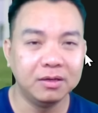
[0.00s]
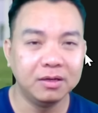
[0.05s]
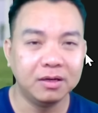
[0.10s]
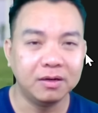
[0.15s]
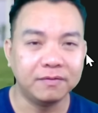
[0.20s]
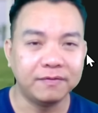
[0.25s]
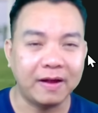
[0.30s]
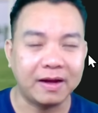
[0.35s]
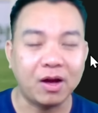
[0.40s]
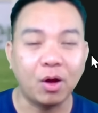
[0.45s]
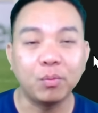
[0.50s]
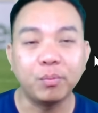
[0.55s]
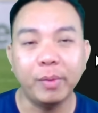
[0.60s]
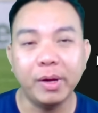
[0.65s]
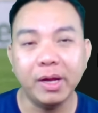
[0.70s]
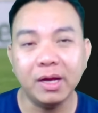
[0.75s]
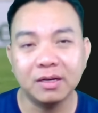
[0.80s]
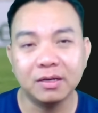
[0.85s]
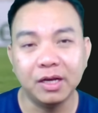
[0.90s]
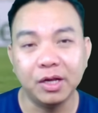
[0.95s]
Và không
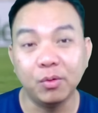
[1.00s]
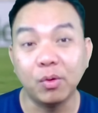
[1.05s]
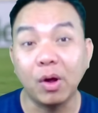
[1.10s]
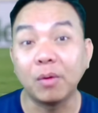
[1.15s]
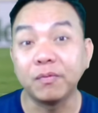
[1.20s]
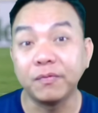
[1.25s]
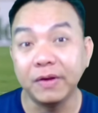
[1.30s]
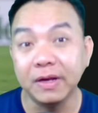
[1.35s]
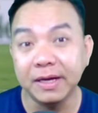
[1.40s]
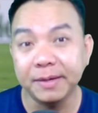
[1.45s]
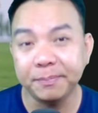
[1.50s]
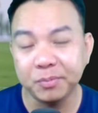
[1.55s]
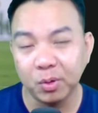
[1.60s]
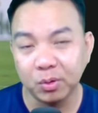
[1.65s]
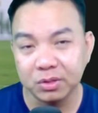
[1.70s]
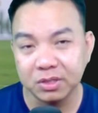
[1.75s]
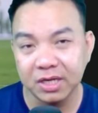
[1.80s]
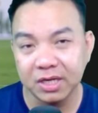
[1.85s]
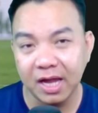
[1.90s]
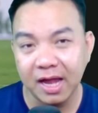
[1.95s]
biết liệu ông Philip
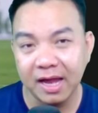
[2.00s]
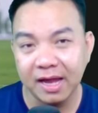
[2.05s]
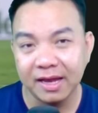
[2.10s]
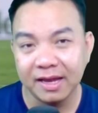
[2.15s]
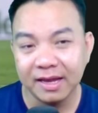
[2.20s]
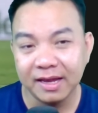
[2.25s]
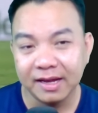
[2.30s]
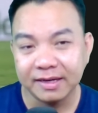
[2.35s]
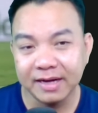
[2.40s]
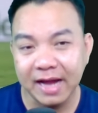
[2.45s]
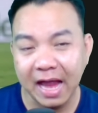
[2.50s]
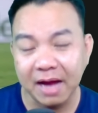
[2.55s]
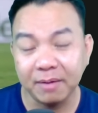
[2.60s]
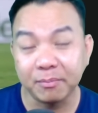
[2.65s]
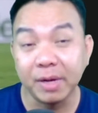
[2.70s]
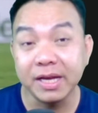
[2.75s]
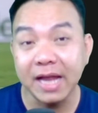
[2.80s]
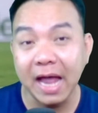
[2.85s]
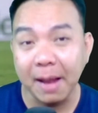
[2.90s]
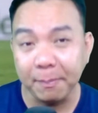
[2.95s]
Jose đang
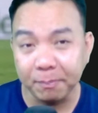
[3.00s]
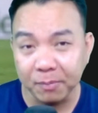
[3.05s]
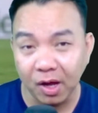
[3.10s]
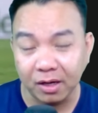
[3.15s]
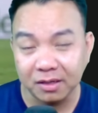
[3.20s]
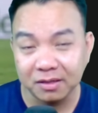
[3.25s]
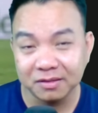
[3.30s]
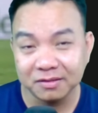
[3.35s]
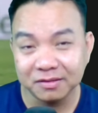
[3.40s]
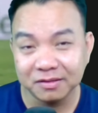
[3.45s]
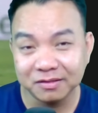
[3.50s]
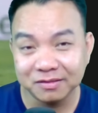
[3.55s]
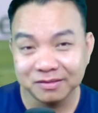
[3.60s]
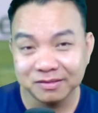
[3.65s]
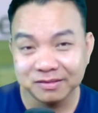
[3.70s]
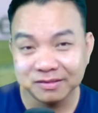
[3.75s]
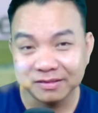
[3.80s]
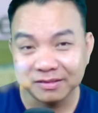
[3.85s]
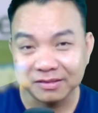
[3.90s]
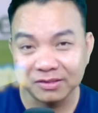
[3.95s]
bị áp lực
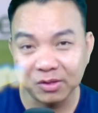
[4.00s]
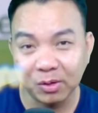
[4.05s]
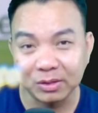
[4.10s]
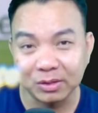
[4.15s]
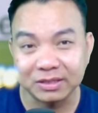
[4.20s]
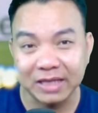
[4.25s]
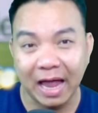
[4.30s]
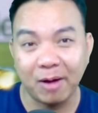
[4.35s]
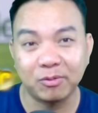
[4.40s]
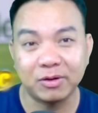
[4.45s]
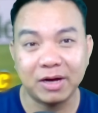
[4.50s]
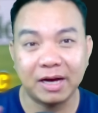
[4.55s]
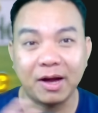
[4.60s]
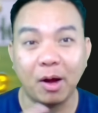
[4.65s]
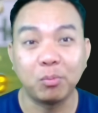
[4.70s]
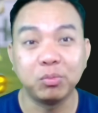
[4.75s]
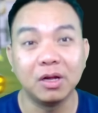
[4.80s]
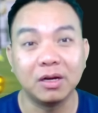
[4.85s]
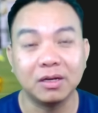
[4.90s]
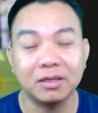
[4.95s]
rồi tạo ra
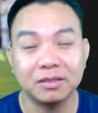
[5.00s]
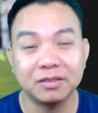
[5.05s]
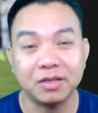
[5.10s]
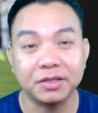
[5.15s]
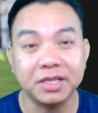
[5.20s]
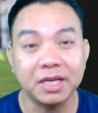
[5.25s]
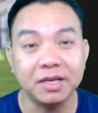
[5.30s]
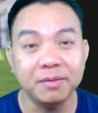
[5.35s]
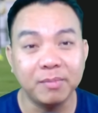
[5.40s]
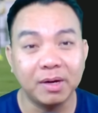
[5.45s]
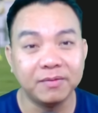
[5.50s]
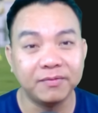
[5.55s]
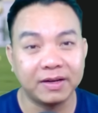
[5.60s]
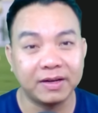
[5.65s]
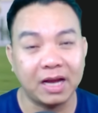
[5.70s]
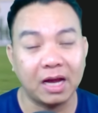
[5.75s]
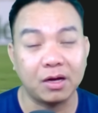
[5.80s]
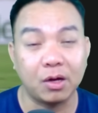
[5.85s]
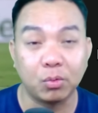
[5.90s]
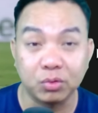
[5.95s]
động lực cho chính mình và
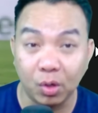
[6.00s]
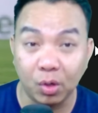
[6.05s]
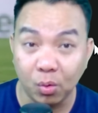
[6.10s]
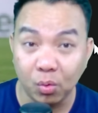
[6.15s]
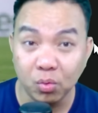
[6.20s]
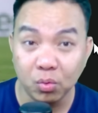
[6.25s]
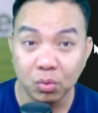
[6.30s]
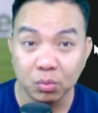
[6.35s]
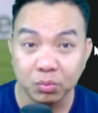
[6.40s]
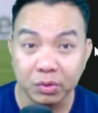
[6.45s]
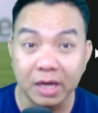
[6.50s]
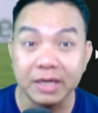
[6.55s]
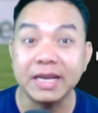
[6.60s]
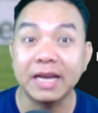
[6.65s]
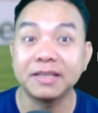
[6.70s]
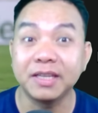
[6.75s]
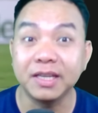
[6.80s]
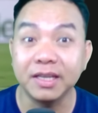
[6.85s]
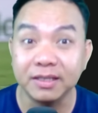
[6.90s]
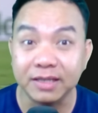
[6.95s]
các cầu thủ để
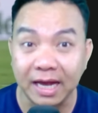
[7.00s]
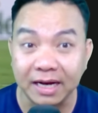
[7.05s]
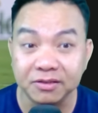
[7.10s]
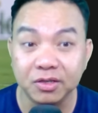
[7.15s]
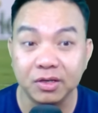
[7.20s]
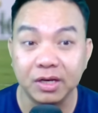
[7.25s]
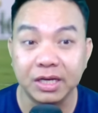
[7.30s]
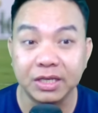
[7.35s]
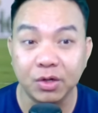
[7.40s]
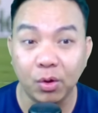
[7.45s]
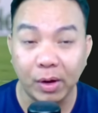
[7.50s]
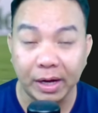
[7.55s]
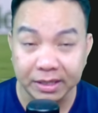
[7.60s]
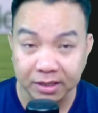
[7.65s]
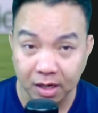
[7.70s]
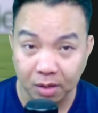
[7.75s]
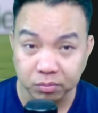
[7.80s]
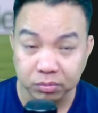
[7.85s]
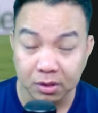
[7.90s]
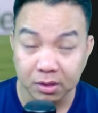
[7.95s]
giành chiến thắng trước Indo hay
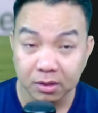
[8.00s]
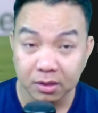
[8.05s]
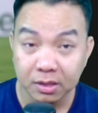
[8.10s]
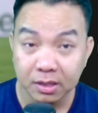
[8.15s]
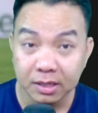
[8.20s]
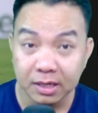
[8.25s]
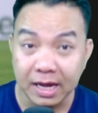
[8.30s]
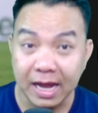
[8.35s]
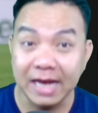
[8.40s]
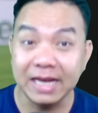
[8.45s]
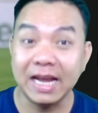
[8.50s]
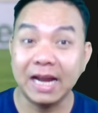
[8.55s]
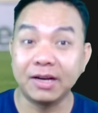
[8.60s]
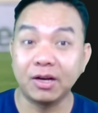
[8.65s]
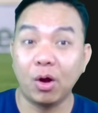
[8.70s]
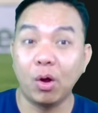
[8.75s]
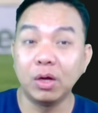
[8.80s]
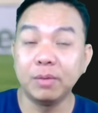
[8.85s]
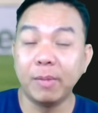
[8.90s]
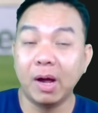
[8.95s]
không, hay là
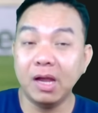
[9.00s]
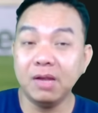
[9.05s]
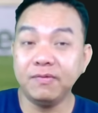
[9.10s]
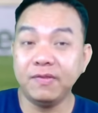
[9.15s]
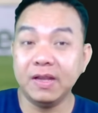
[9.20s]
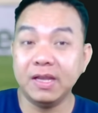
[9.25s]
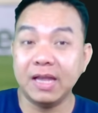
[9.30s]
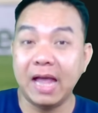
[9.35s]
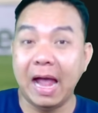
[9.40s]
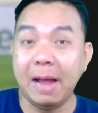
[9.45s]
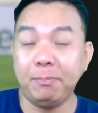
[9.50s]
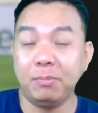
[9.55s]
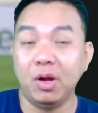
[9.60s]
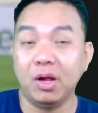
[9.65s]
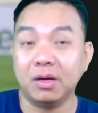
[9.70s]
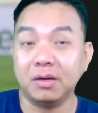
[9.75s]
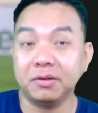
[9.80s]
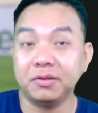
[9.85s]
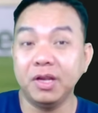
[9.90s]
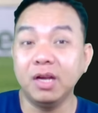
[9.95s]
rồi bởi vì áp
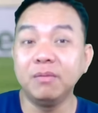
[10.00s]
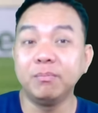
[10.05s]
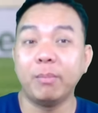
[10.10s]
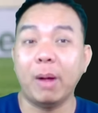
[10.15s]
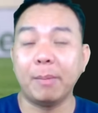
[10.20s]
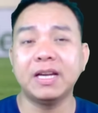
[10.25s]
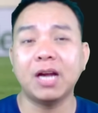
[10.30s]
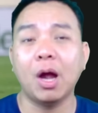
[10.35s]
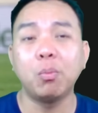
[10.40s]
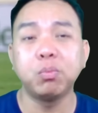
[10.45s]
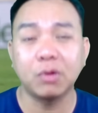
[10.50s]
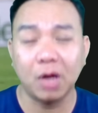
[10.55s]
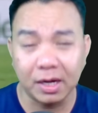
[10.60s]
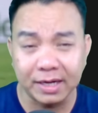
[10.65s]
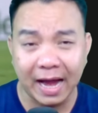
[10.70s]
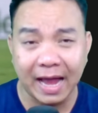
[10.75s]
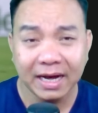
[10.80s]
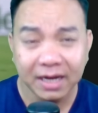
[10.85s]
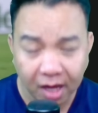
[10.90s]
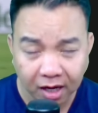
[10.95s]
lực nhưng mà không có
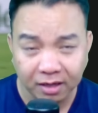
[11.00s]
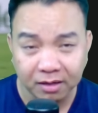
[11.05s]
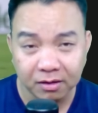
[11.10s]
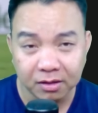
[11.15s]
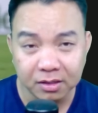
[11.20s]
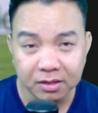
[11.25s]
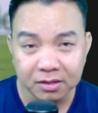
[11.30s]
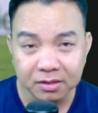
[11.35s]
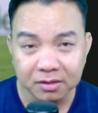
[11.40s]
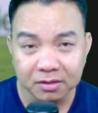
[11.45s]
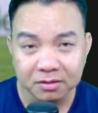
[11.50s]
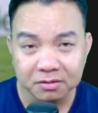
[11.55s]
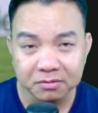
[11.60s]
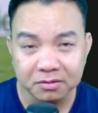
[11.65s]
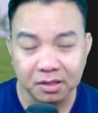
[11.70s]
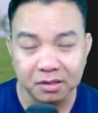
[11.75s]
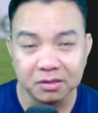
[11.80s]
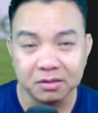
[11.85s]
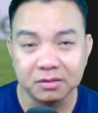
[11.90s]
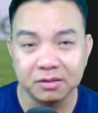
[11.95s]
năng lực,
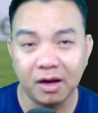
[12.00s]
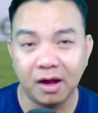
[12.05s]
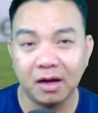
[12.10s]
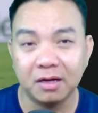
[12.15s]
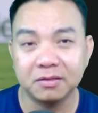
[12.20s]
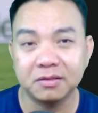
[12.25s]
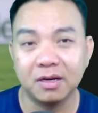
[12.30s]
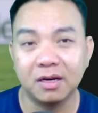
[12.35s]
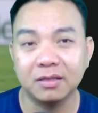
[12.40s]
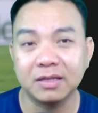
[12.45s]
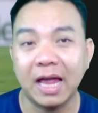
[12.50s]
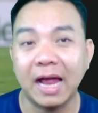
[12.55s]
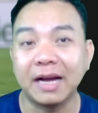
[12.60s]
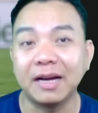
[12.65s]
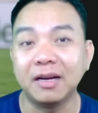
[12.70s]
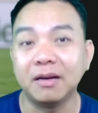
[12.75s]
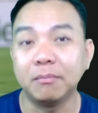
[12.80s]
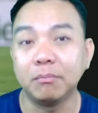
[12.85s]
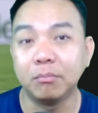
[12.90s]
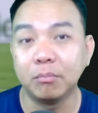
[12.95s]
từ đó trở
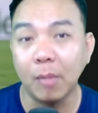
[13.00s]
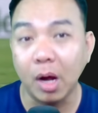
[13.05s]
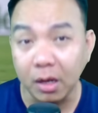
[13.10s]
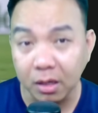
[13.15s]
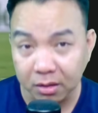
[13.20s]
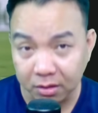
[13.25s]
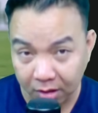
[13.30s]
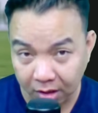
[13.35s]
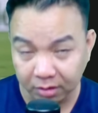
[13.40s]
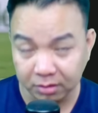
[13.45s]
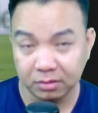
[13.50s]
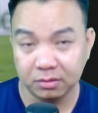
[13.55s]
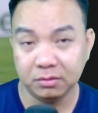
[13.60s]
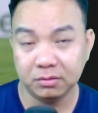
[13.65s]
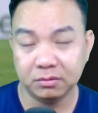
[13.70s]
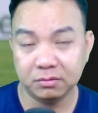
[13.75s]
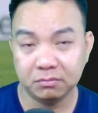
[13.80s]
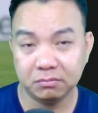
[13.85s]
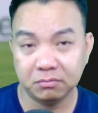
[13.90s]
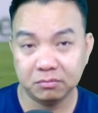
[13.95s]
thành bất lực,
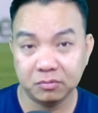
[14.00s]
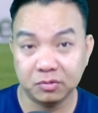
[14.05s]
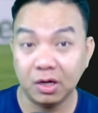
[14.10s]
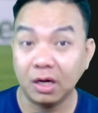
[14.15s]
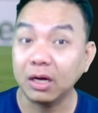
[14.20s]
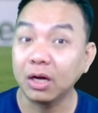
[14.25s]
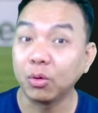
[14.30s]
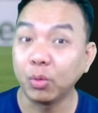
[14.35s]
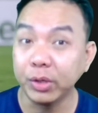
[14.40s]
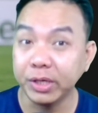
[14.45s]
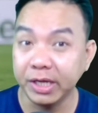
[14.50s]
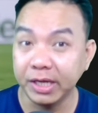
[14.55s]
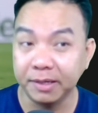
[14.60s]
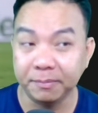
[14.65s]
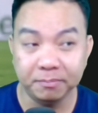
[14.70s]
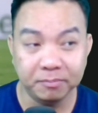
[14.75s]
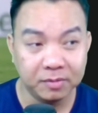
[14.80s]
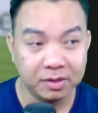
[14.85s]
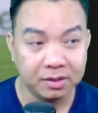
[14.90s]
rất là nguy hiểm.